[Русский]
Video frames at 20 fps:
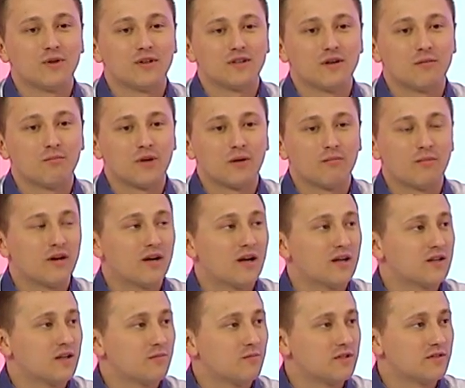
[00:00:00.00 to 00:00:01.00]
это
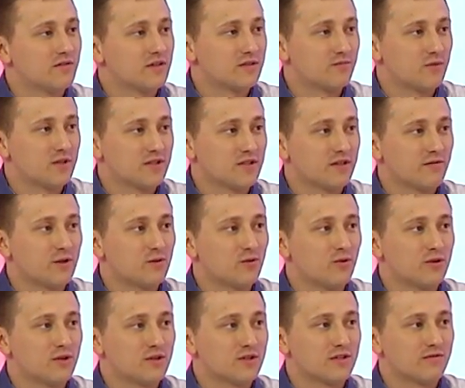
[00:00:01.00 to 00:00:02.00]
пропаганда безвозмездного
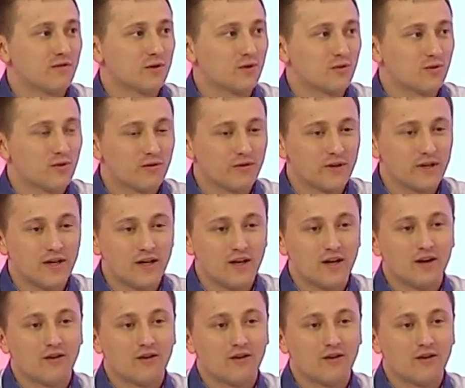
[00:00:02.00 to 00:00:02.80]
донорства крови.